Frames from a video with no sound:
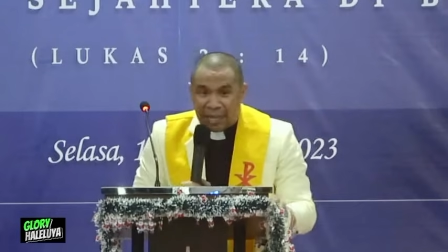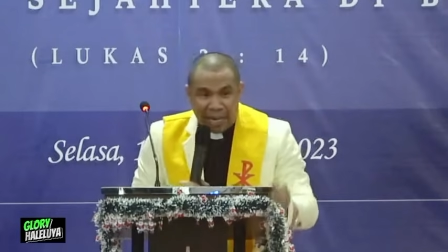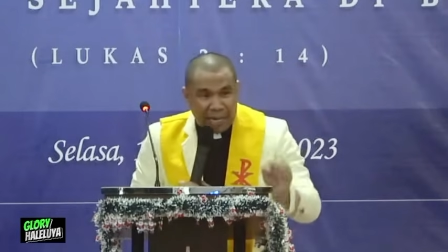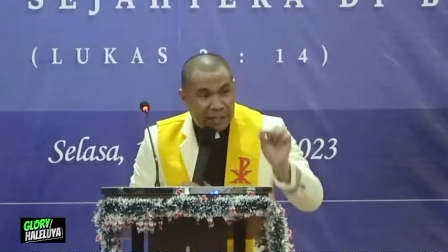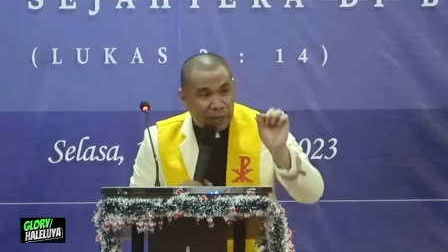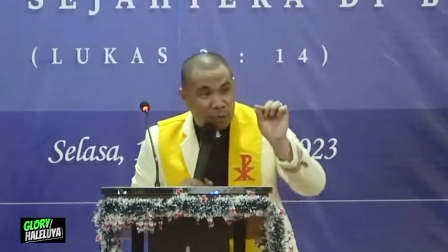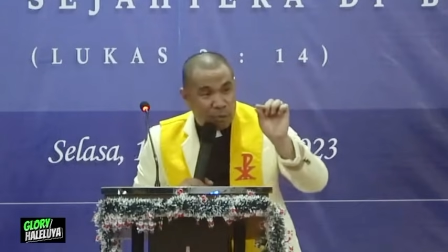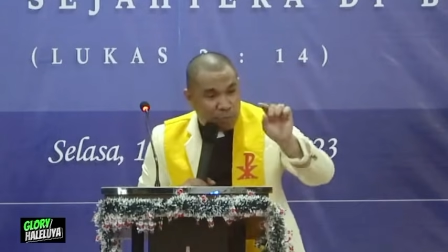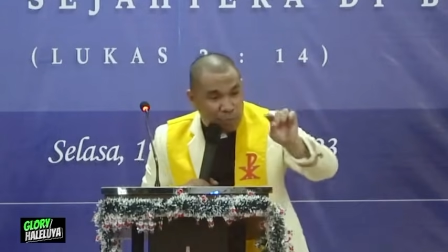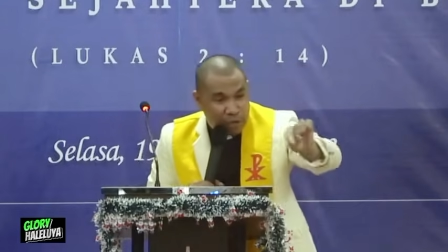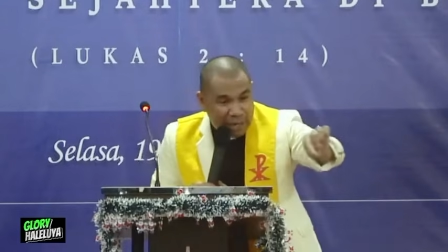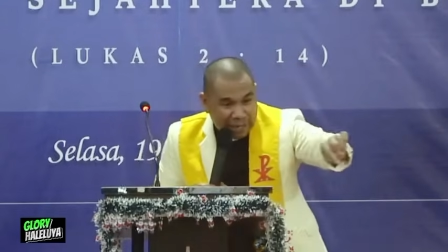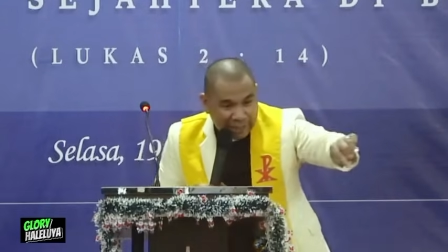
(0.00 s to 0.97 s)
ada
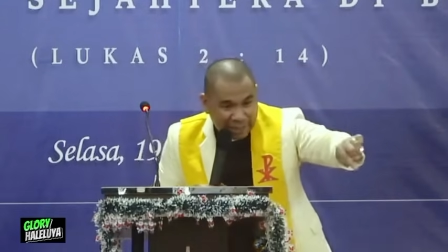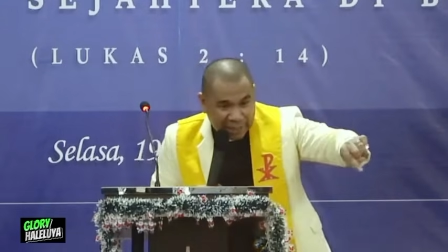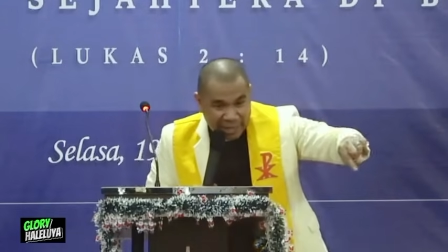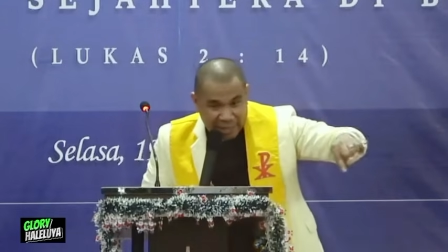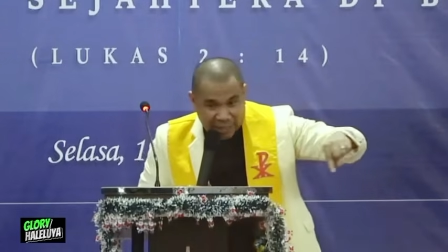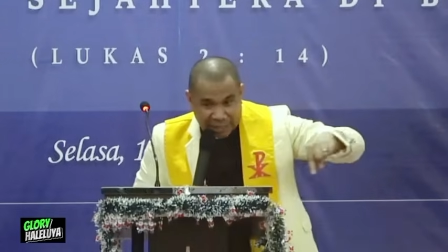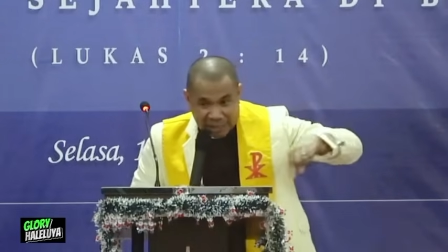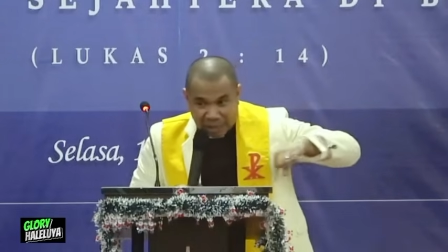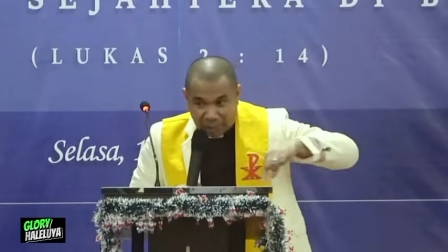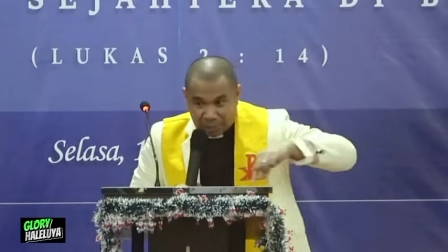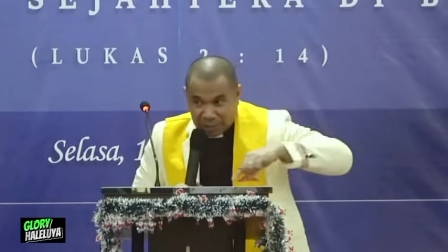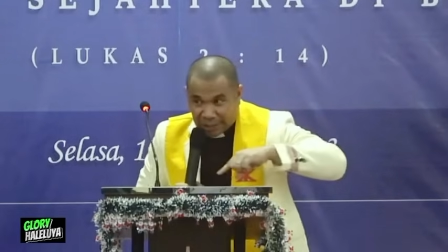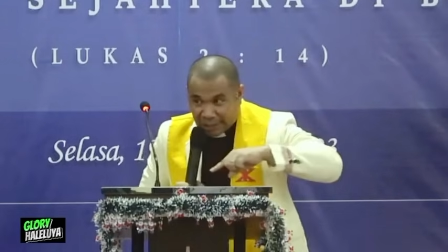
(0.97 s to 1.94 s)
hubungan dengan
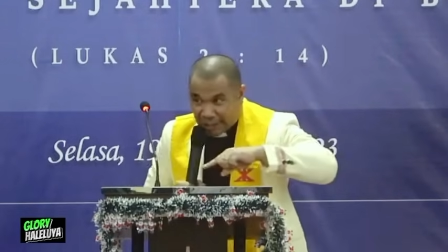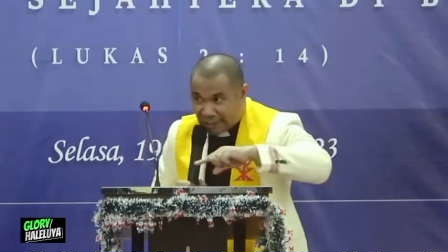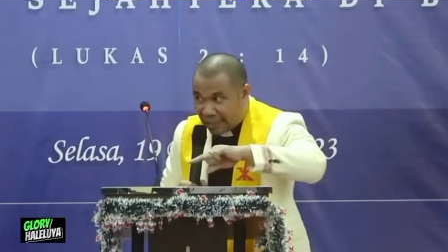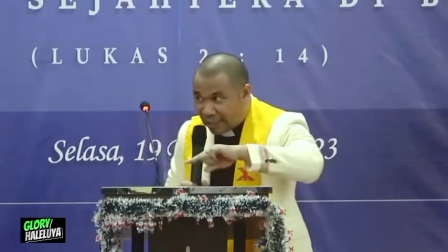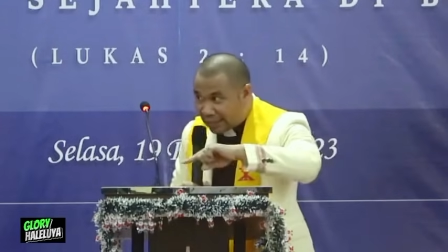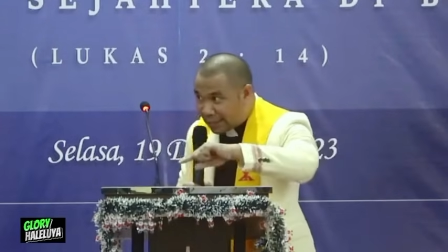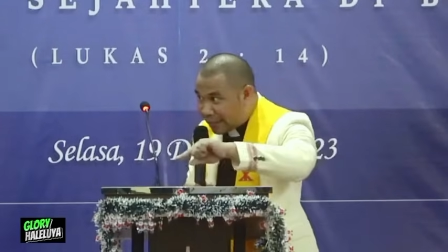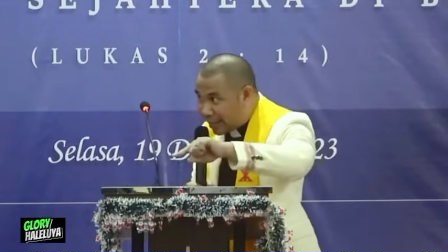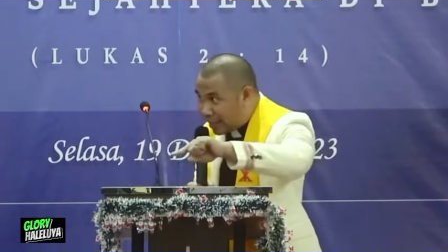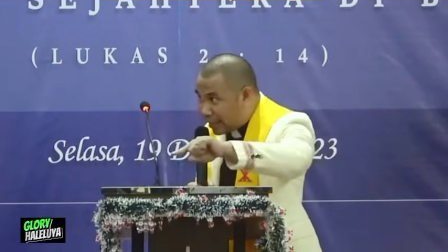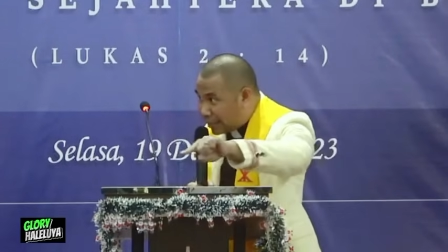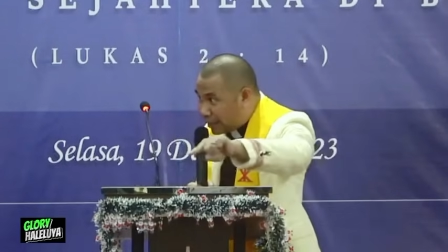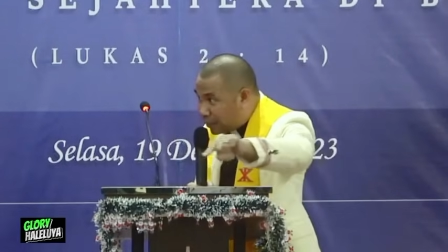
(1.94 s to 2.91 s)
damai
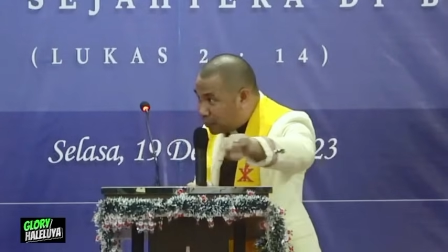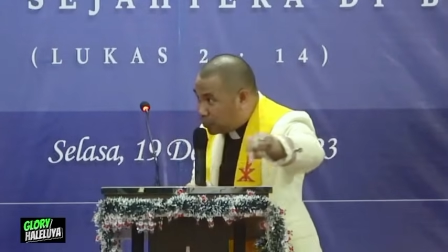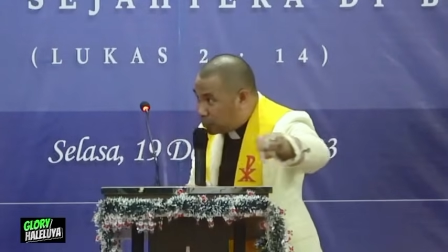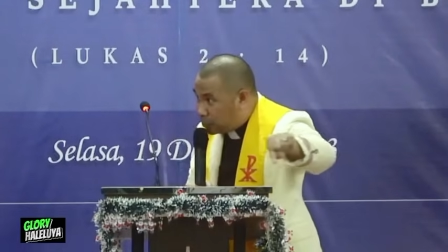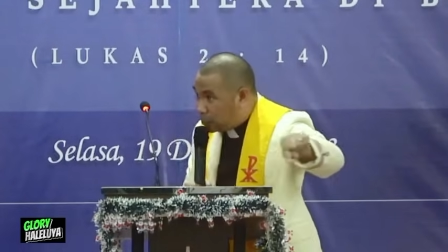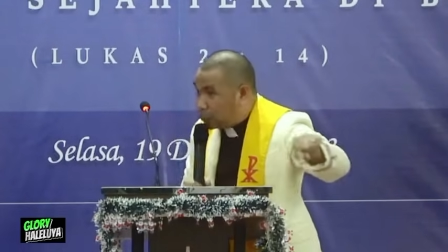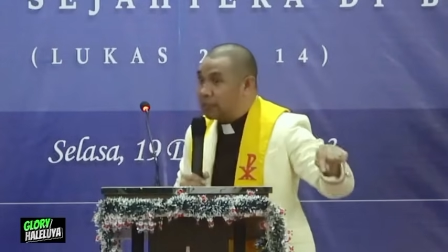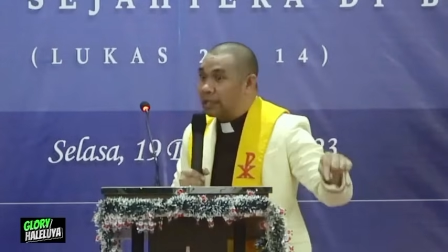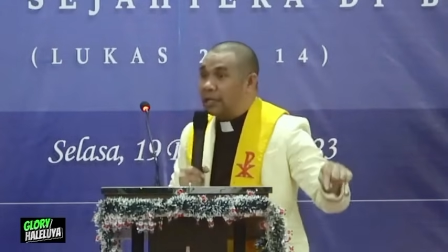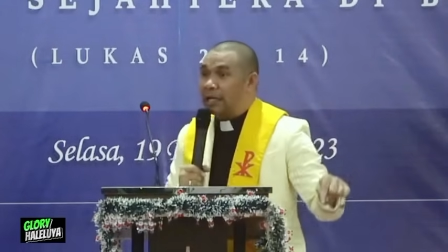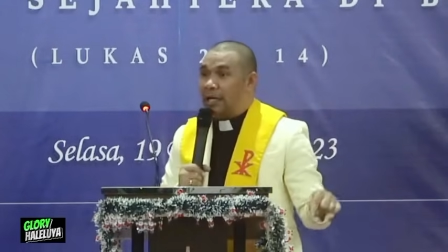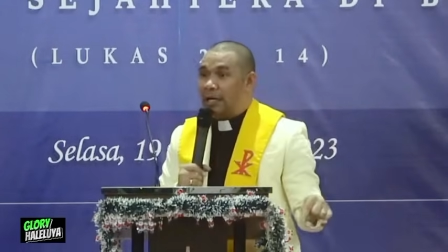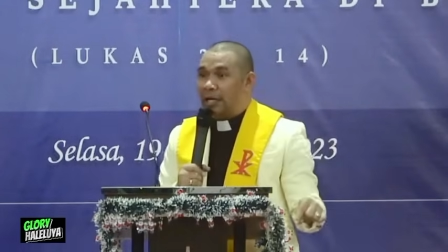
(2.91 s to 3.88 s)
sejahtera di
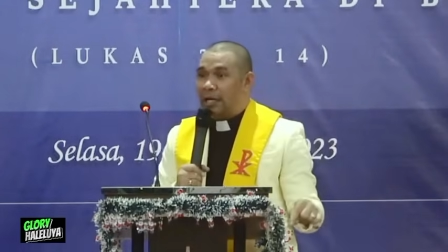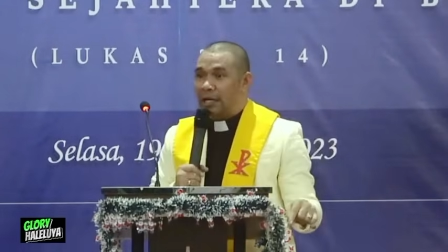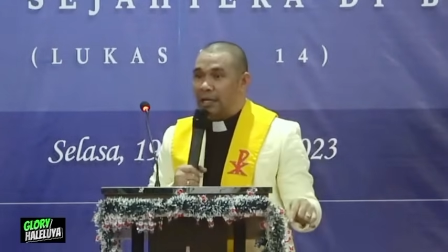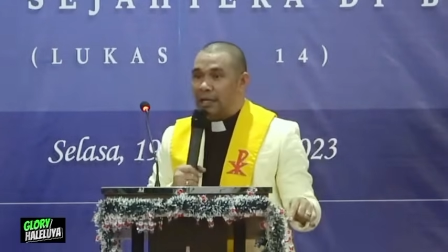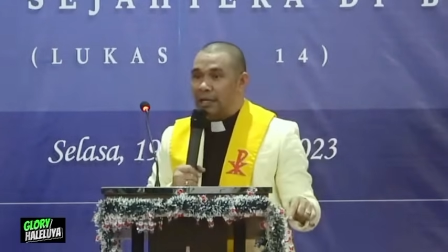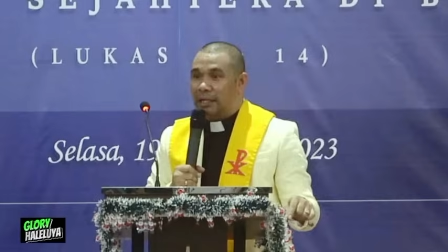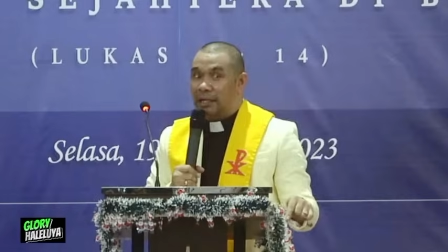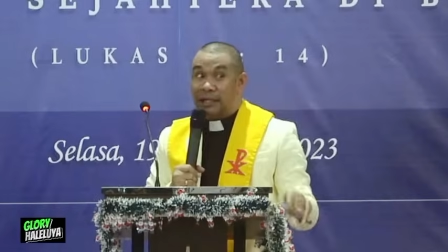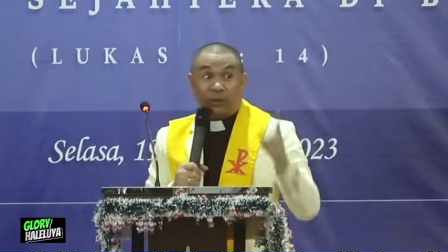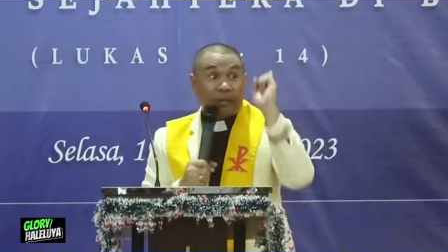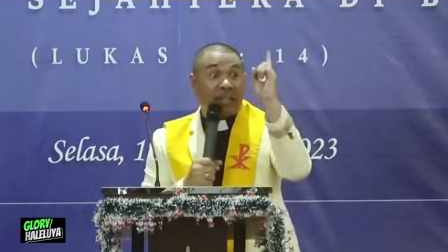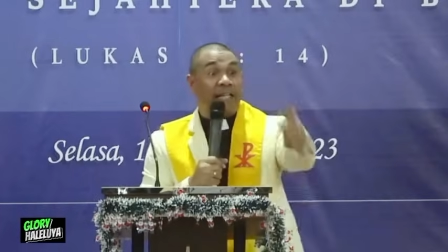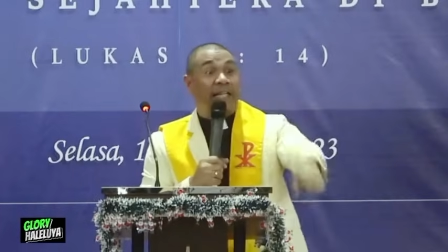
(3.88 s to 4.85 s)
dunia.
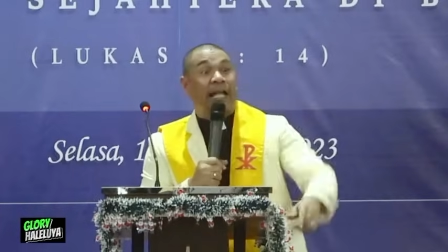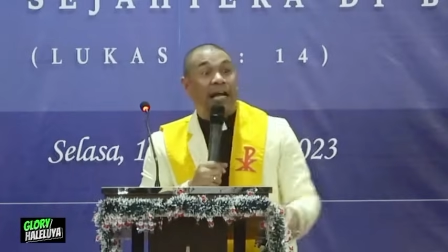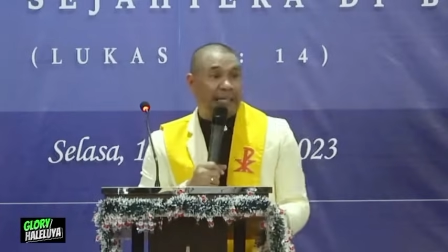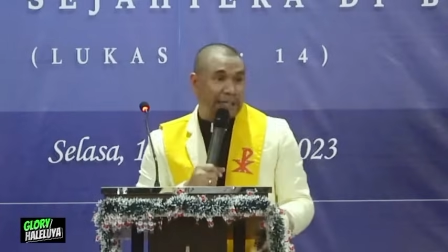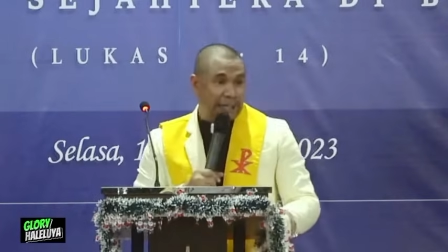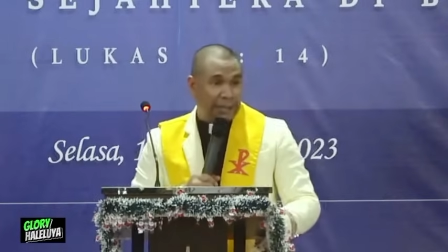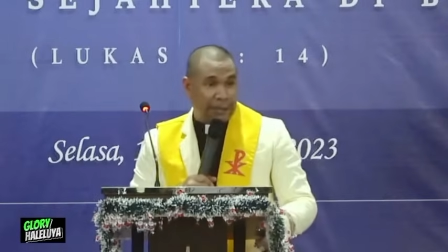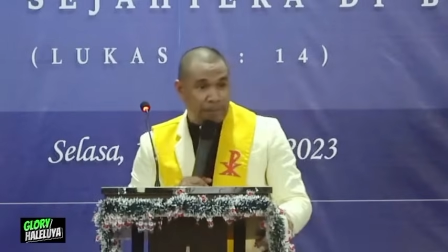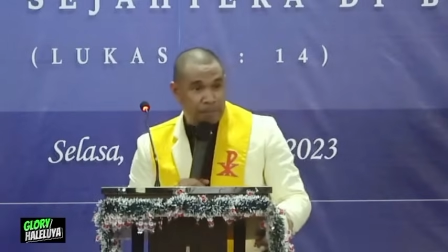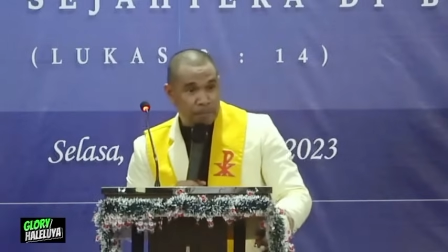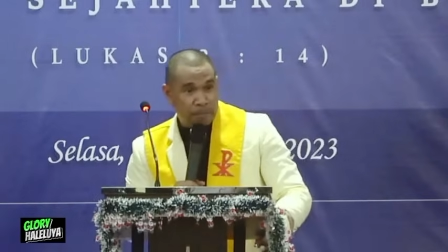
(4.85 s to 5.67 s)
Itu tantangan kita.